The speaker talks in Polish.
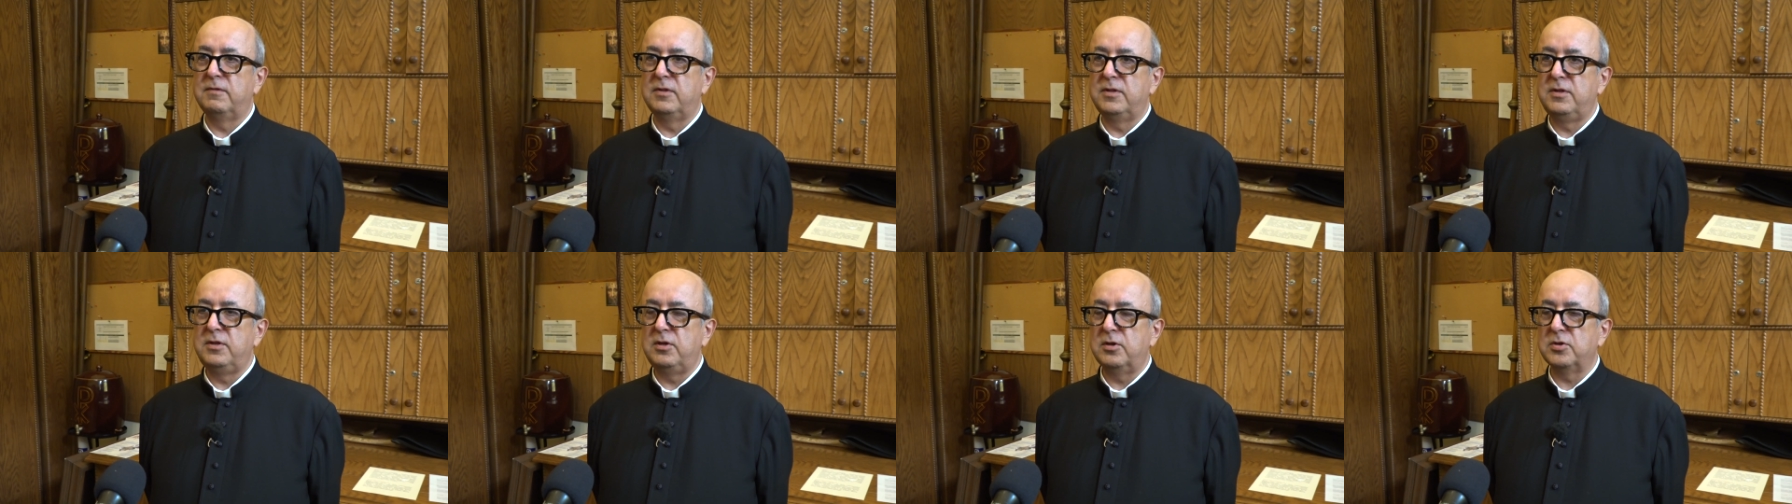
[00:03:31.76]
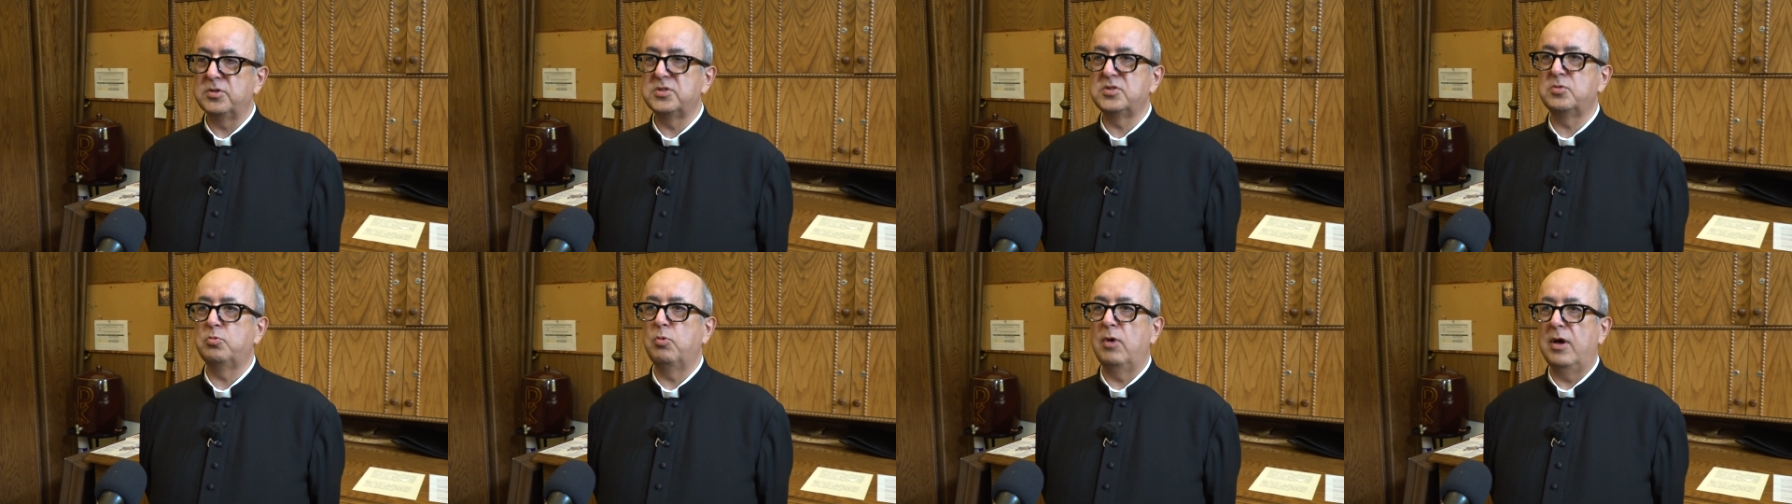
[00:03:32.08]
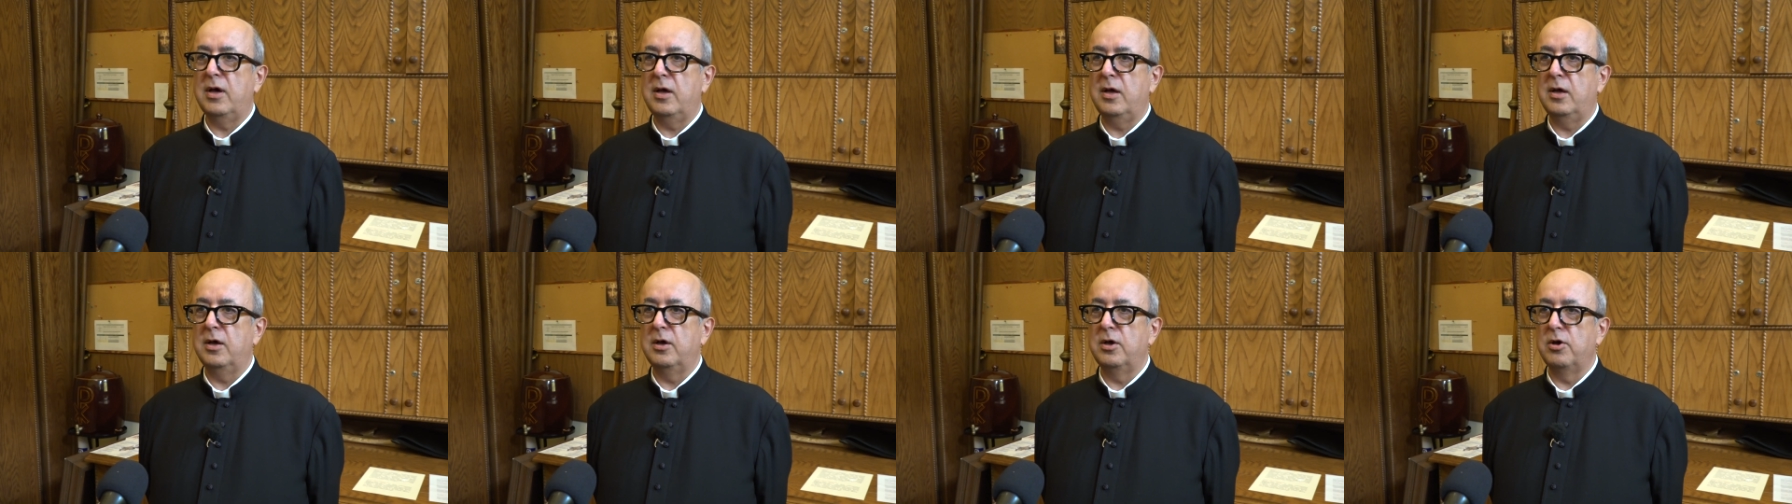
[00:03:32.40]

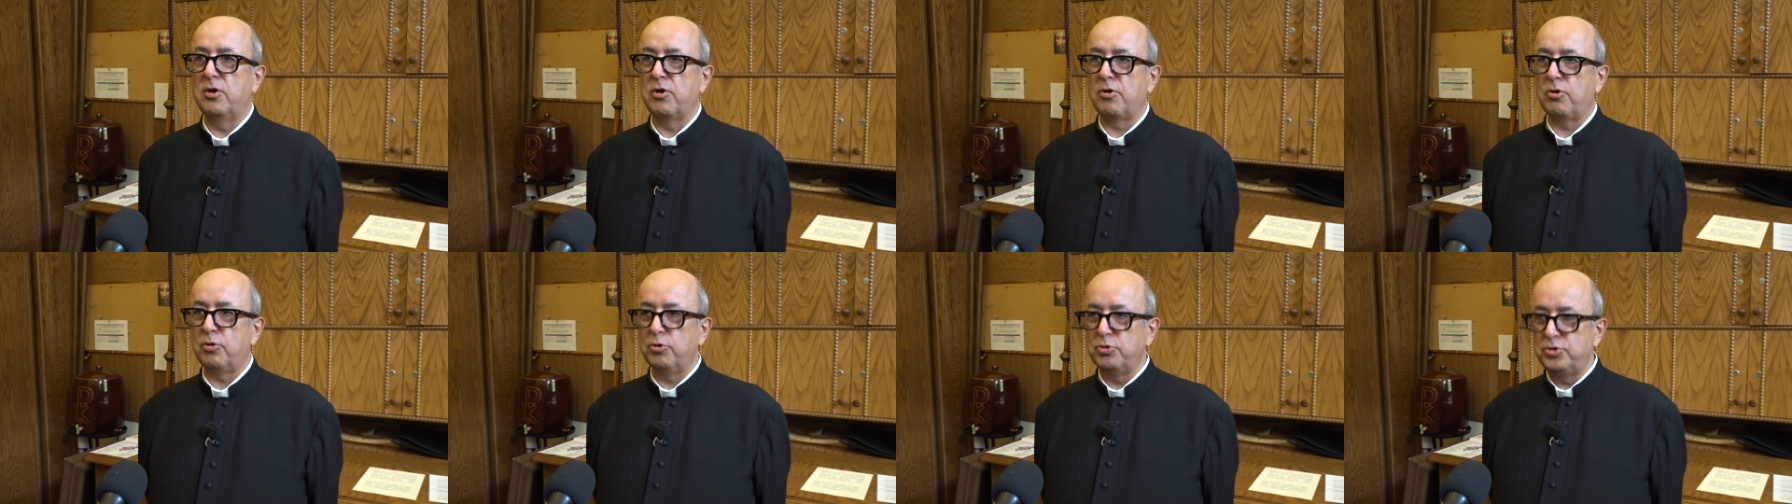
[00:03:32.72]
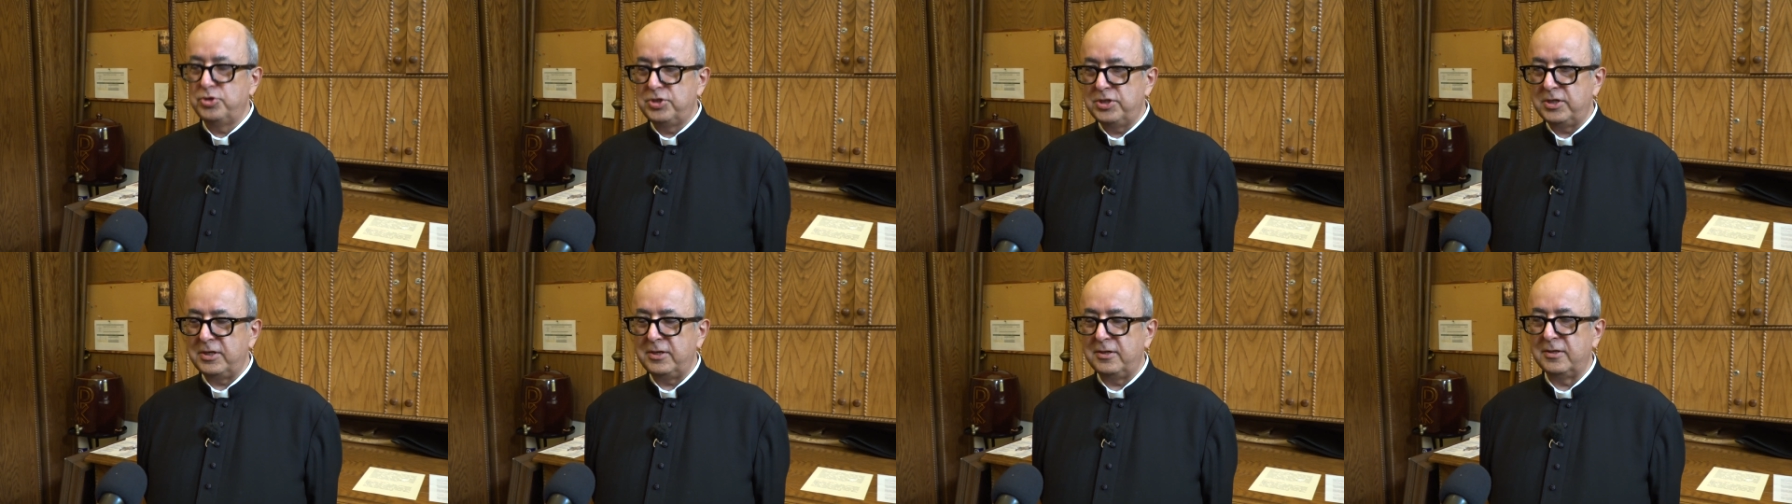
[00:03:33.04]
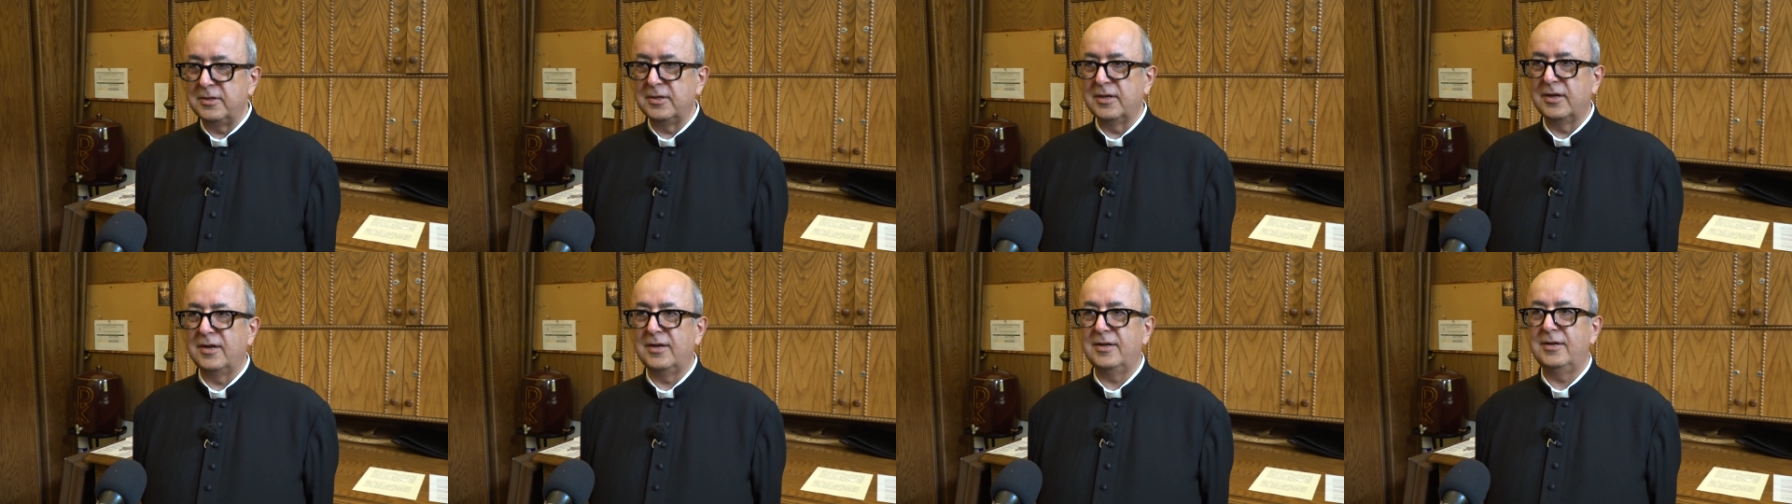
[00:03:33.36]
niosła
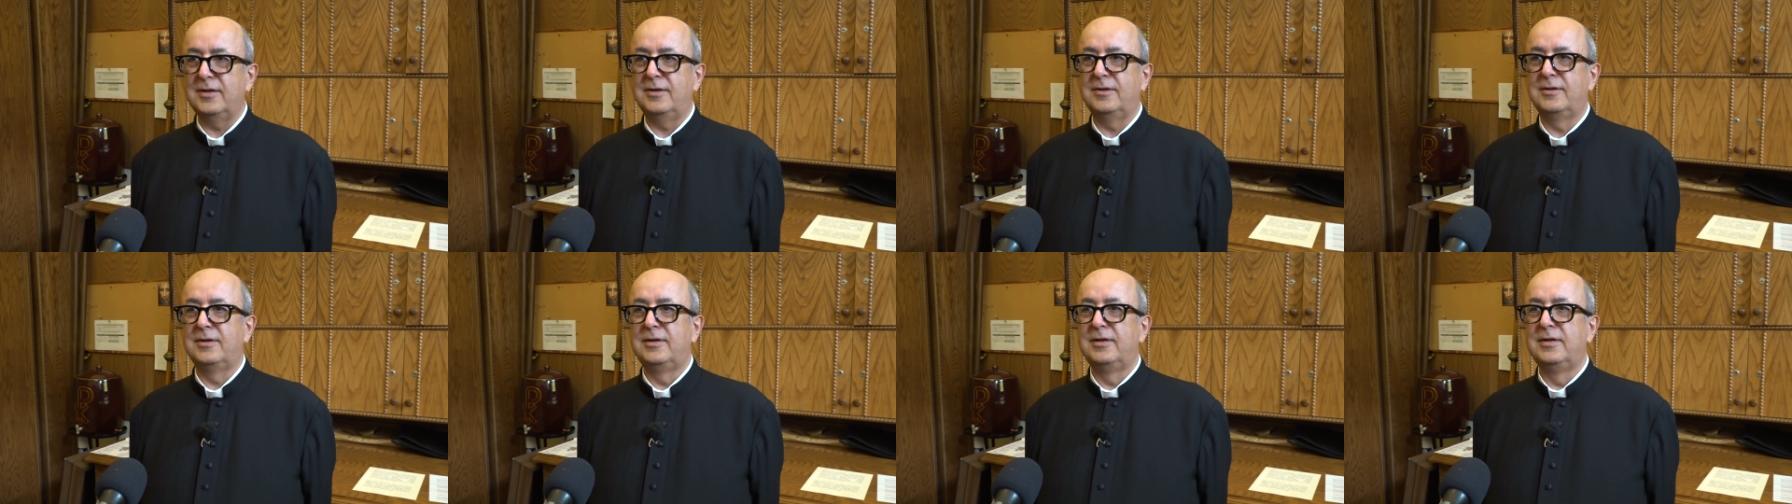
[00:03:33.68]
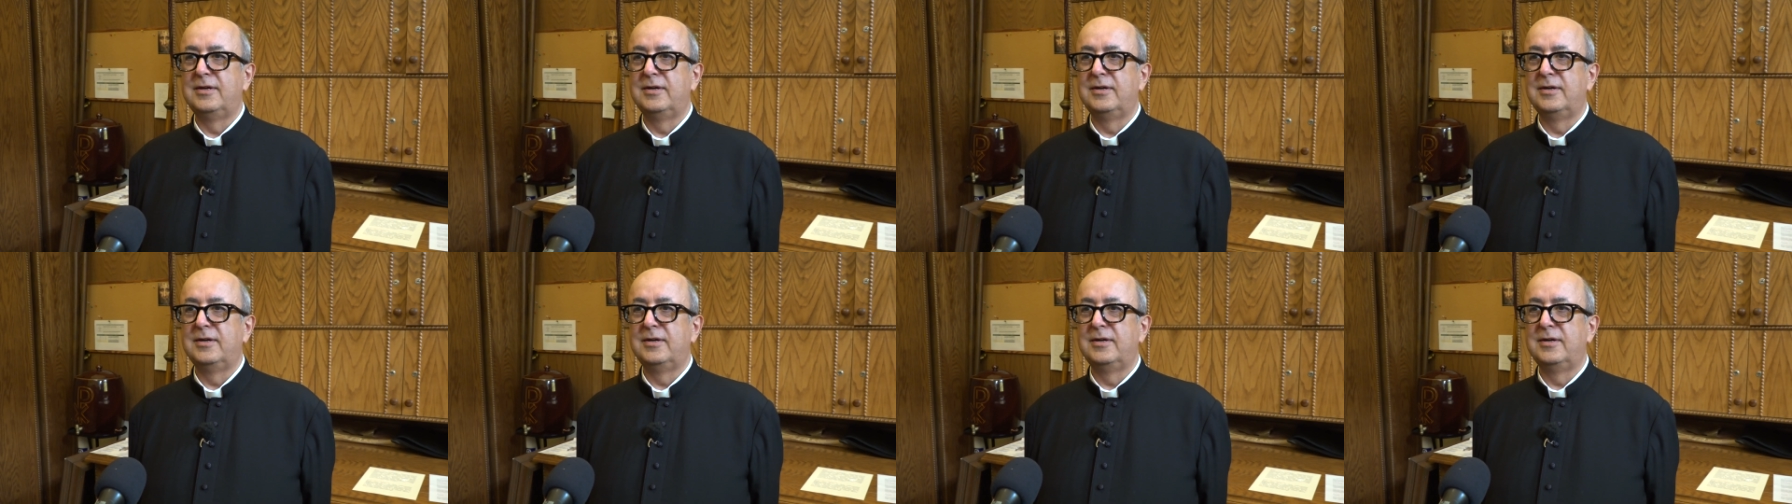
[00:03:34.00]
rodzina,